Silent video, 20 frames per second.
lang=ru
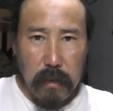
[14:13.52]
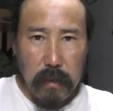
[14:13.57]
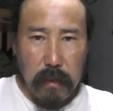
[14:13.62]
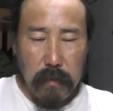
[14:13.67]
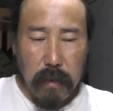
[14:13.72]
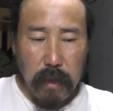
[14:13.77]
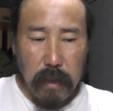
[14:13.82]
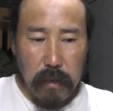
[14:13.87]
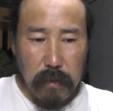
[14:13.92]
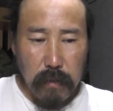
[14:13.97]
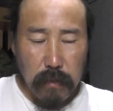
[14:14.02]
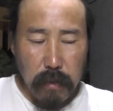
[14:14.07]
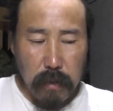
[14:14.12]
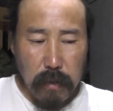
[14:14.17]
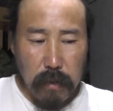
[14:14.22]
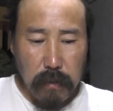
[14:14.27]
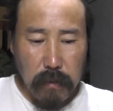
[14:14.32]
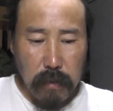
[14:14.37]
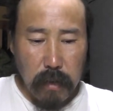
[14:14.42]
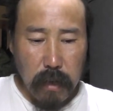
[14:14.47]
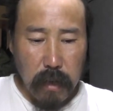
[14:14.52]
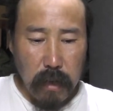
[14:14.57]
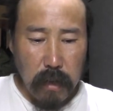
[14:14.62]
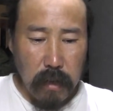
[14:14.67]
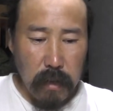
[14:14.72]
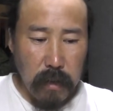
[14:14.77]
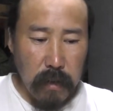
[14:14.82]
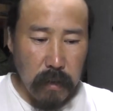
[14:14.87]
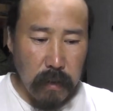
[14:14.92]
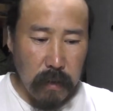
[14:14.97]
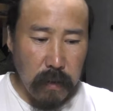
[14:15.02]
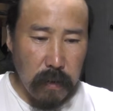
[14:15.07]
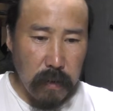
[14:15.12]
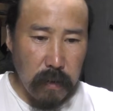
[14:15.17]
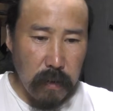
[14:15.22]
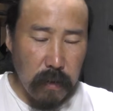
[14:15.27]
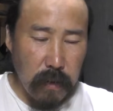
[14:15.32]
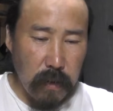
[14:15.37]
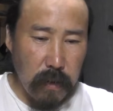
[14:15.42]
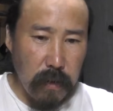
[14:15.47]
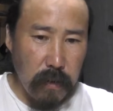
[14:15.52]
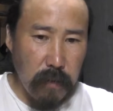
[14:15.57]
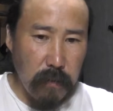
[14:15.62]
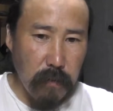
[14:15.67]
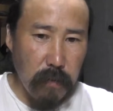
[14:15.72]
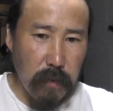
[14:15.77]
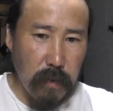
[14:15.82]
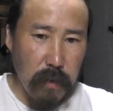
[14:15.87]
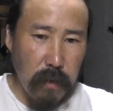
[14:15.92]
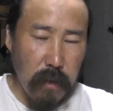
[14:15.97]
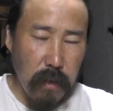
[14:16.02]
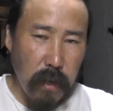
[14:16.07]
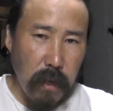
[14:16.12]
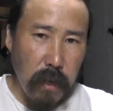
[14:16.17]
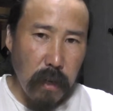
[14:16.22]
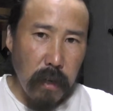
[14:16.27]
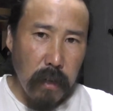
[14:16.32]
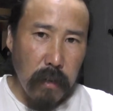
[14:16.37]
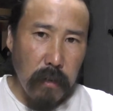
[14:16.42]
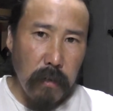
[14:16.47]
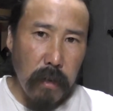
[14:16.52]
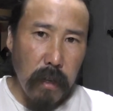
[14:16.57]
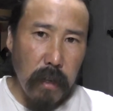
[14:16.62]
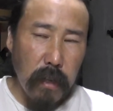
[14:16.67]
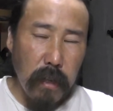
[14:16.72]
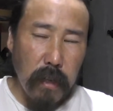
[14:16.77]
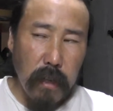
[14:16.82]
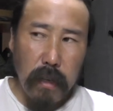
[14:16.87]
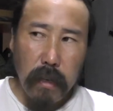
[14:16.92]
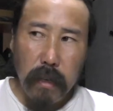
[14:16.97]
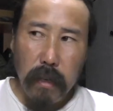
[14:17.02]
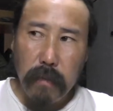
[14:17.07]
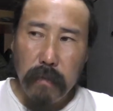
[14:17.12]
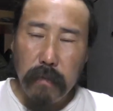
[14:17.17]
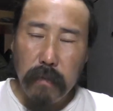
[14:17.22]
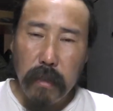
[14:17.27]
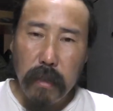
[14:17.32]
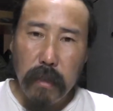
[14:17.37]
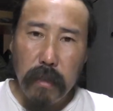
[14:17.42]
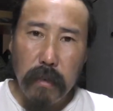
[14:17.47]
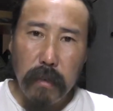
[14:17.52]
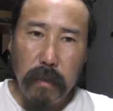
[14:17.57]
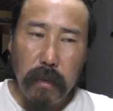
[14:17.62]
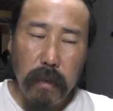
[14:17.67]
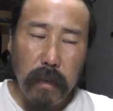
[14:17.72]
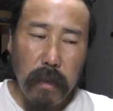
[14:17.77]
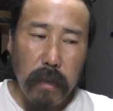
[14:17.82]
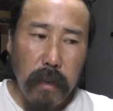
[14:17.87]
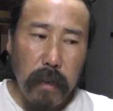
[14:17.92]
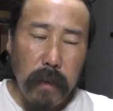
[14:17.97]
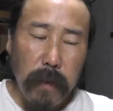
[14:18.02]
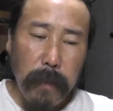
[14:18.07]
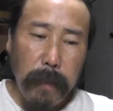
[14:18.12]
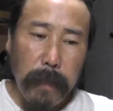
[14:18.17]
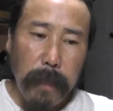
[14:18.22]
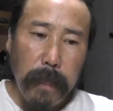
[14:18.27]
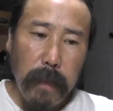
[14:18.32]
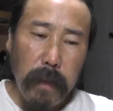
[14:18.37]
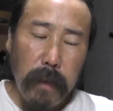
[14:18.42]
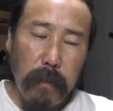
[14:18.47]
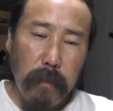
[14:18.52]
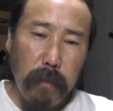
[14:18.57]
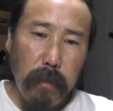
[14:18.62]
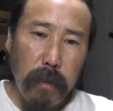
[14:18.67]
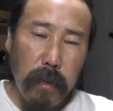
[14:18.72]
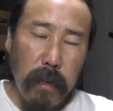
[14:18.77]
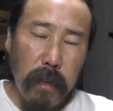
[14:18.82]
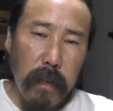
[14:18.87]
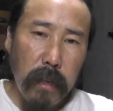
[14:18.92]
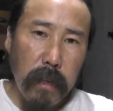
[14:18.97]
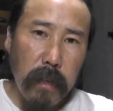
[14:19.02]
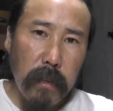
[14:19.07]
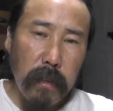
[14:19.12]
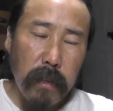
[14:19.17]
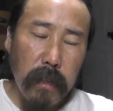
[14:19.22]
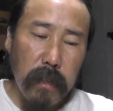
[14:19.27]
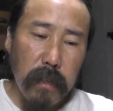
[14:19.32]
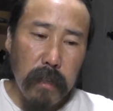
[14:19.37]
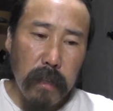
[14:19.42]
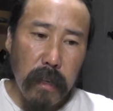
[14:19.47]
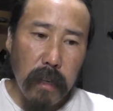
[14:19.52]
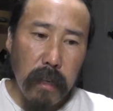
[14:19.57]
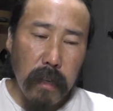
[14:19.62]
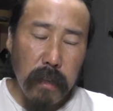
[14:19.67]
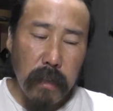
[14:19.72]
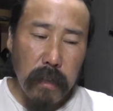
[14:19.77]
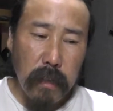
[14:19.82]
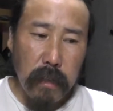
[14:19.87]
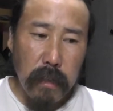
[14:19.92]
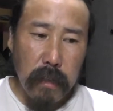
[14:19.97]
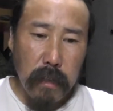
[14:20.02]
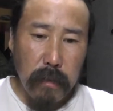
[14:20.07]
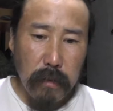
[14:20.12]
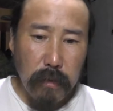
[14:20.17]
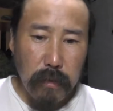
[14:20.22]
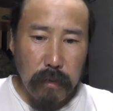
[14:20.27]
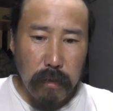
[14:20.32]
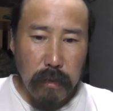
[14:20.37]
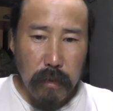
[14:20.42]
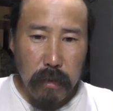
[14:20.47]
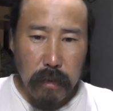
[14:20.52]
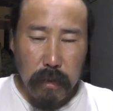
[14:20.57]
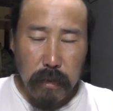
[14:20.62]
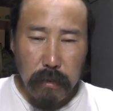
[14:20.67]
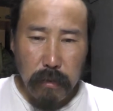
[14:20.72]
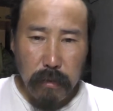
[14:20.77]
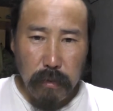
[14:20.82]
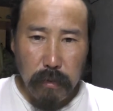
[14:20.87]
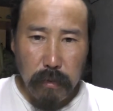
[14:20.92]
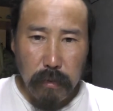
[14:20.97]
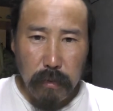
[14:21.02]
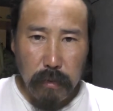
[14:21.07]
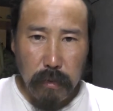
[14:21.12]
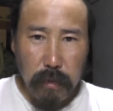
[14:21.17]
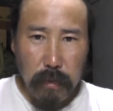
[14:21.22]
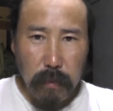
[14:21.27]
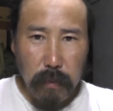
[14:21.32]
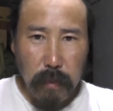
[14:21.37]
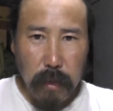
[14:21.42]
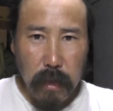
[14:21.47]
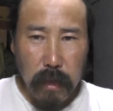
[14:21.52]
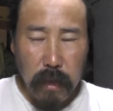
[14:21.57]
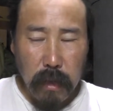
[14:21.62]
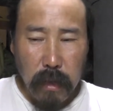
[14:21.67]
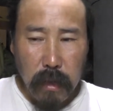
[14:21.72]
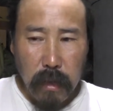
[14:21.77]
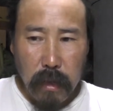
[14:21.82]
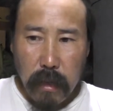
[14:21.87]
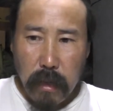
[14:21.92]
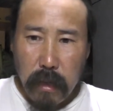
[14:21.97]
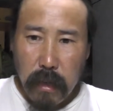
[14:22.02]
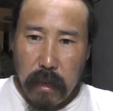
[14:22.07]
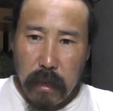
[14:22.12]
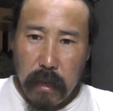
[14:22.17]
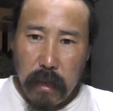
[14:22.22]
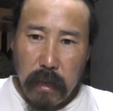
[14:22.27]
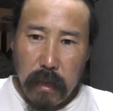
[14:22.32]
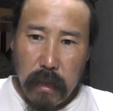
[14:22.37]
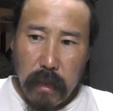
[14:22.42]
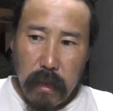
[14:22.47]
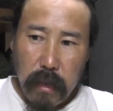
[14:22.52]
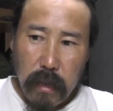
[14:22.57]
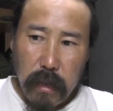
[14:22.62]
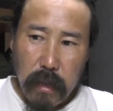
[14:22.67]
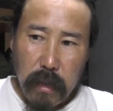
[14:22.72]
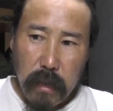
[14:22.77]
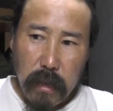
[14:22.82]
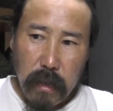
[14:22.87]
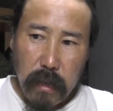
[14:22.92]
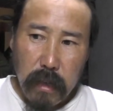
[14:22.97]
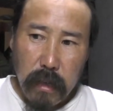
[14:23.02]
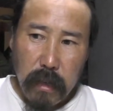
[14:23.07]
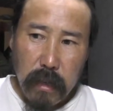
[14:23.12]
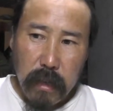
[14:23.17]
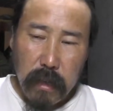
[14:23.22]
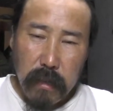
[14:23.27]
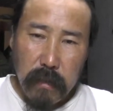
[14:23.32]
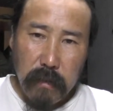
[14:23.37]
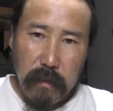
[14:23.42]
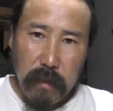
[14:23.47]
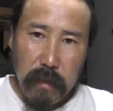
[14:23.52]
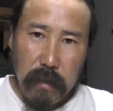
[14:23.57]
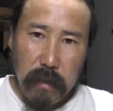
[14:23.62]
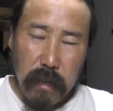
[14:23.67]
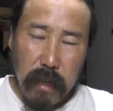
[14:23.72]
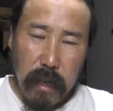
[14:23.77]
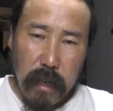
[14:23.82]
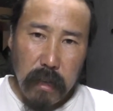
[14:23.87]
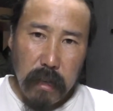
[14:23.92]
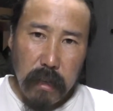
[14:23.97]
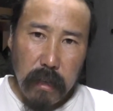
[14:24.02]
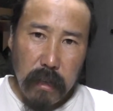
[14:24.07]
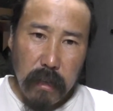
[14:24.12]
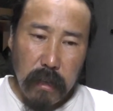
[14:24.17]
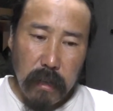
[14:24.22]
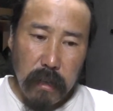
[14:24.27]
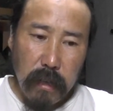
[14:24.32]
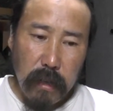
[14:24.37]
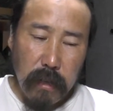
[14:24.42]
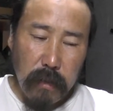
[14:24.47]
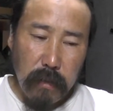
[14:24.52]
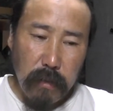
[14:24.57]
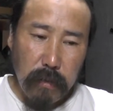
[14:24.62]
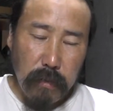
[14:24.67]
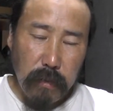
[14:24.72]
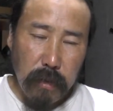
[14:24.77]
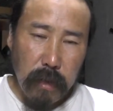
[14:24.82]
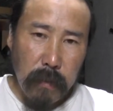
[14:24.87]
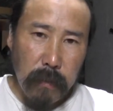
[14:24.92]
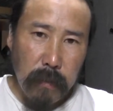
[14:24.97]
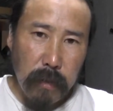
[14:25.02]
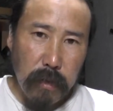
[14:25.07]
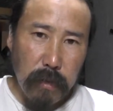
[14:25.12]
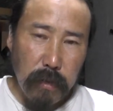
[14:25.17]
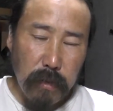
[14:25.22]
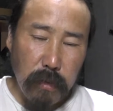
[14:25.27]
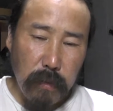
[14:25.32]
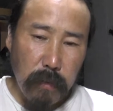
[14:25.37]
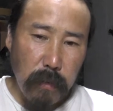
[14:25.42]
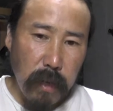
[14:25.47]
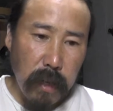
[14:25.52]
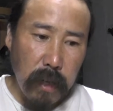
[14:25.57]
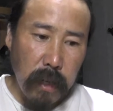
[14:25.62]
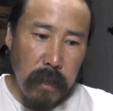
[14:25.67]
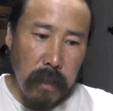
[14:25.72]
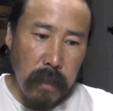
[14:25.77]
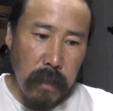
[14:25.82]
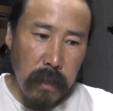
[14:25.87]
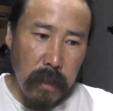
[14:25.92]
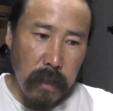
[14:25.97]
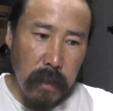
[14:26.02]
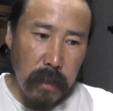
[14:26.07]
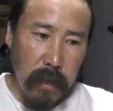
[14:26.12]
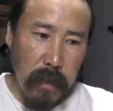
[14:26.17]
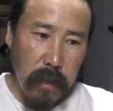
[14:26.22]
свои свойства, да? Вот. Но это видео более нацелено на то, чтобы э, сказать людям, чтобы они